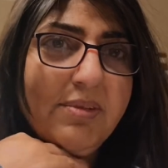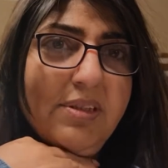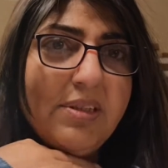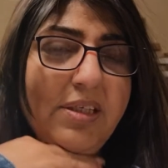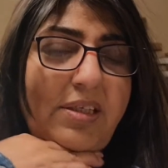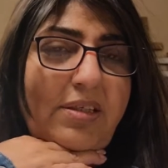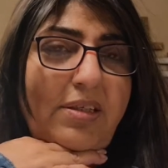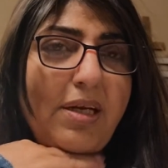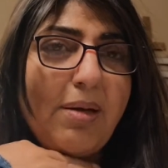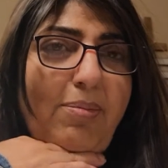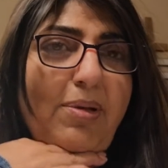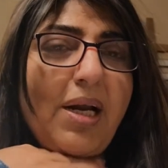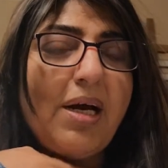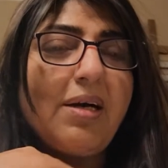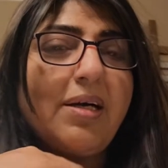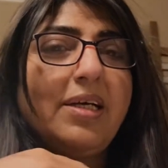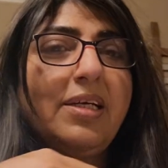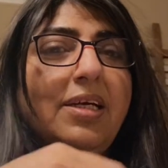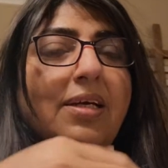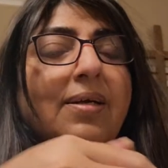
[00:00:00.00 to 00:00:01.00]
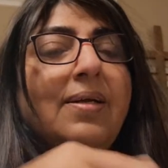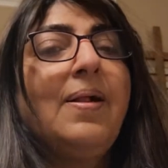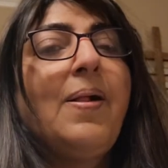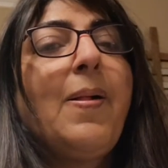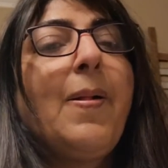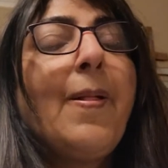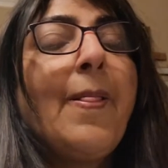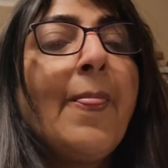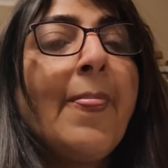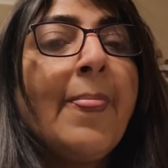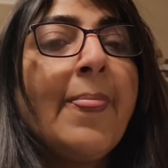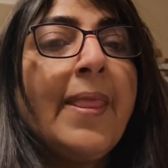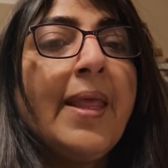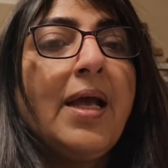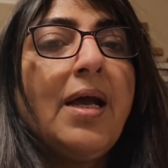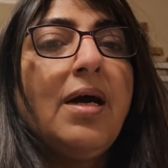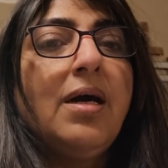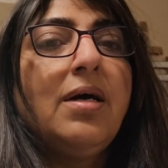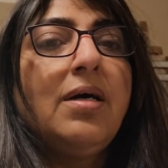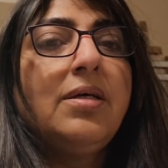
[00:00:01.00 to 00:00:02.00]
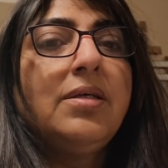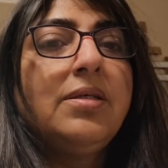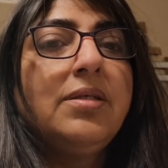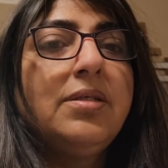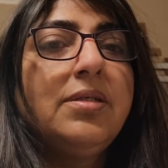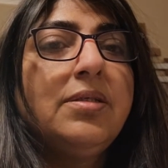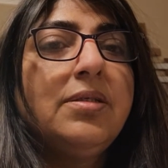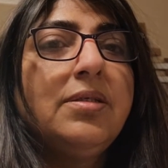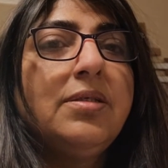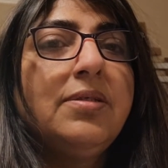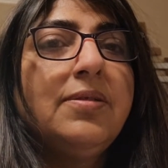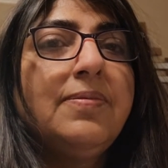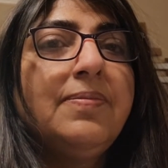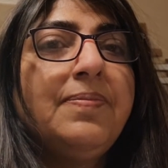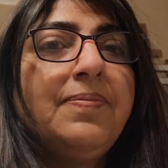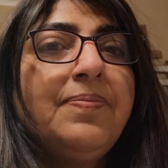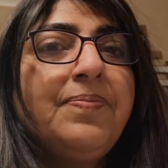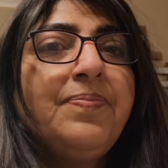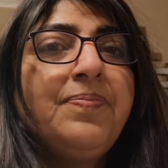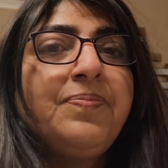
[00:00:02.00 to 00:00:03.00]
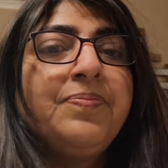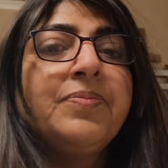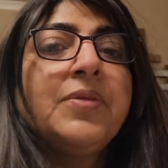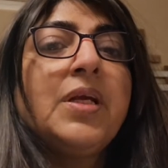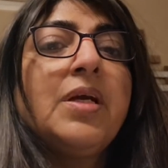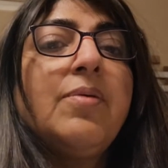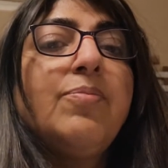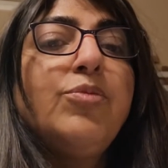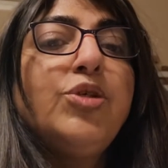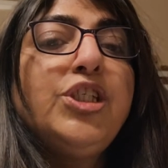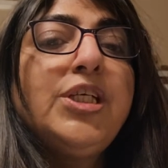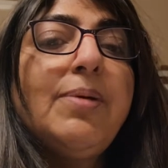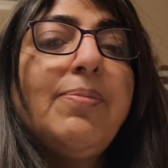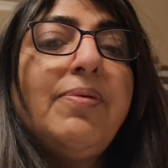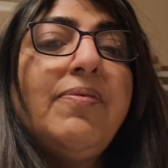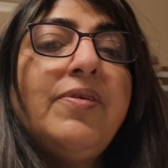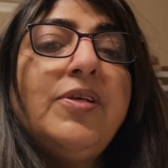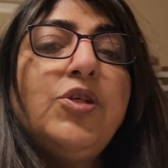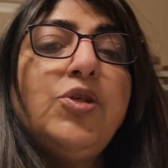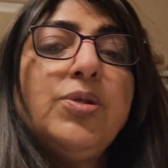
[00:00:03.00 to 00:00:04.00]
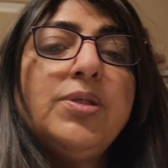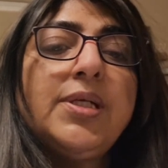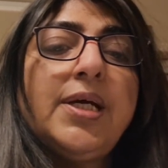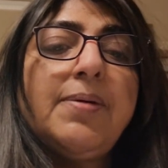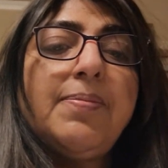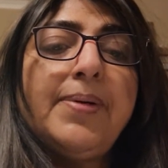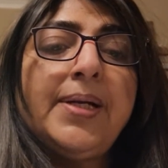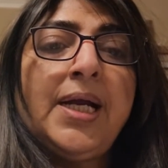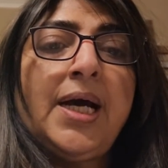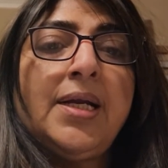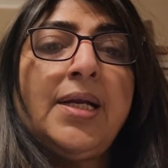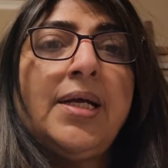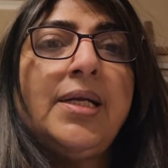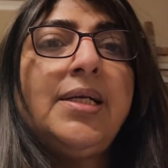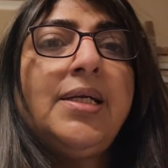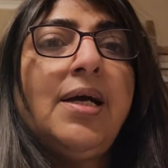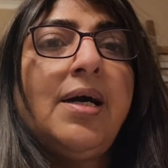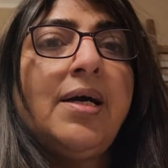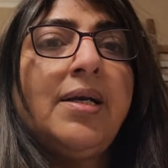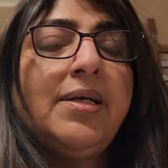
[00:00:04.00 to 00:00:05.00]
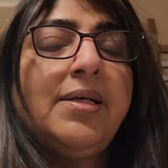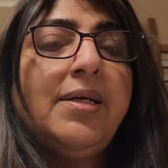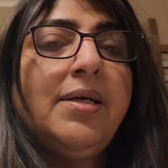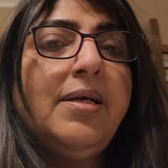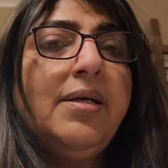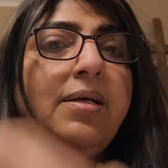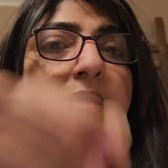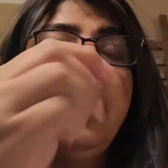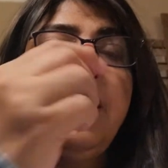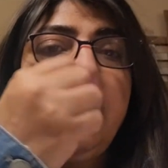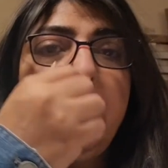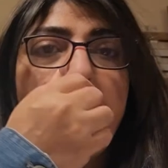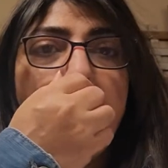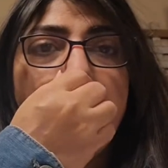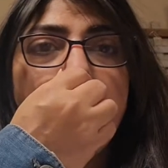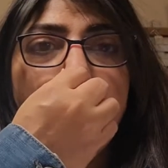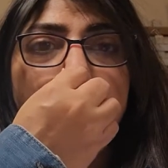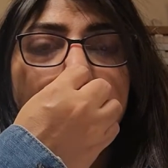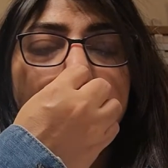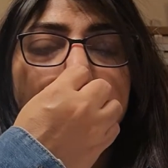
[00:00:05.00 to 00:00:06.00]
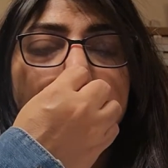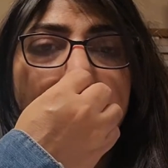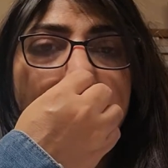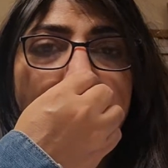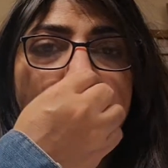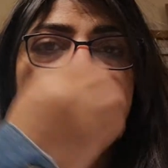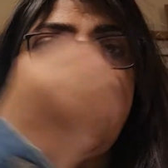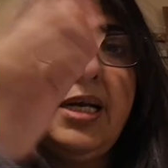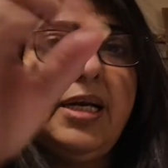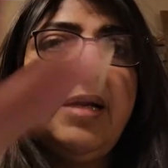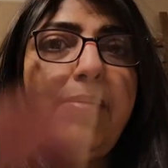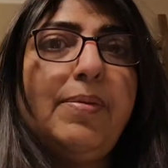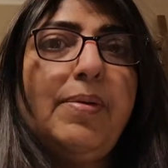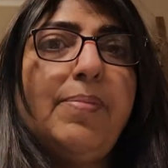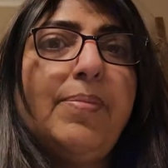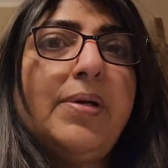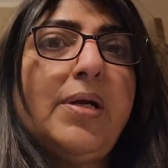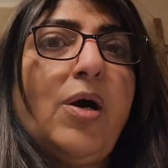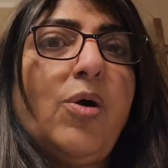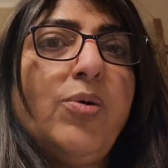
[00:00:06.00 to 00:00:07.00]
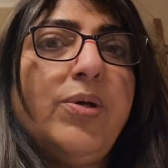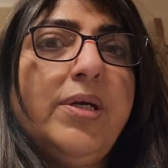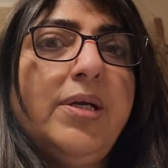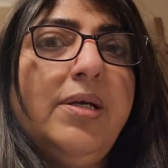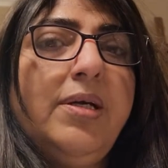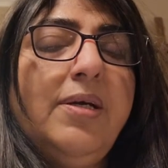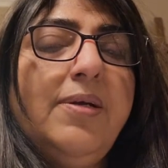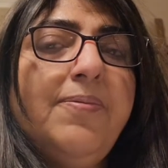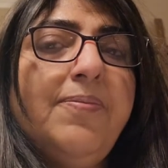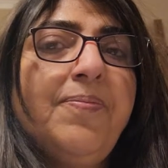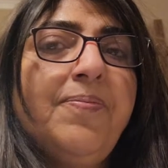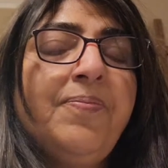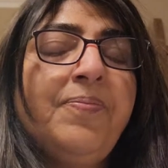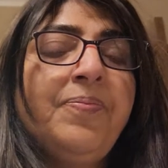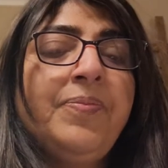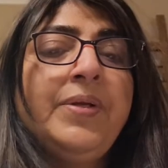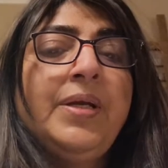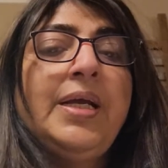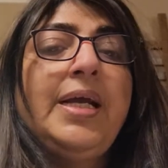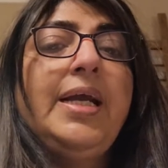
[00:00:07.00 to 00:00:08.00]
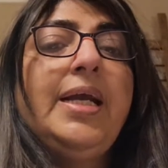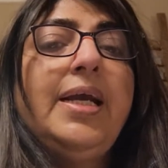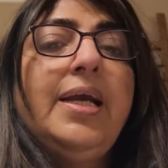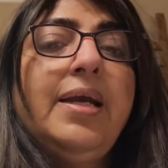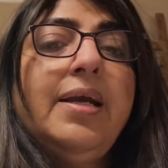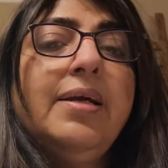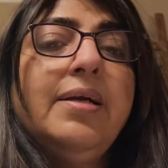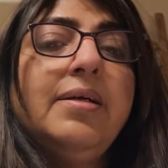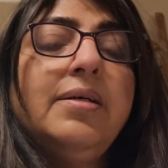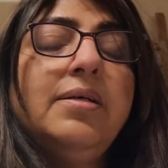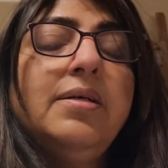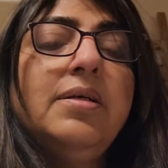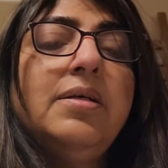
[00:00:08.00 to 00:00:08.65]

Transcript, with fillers: चिन डबल आ गई है और मुझे अभी वीडियो सही बनाना नहीं आ रही है लेकिन इन मैं बनाऊँगी एक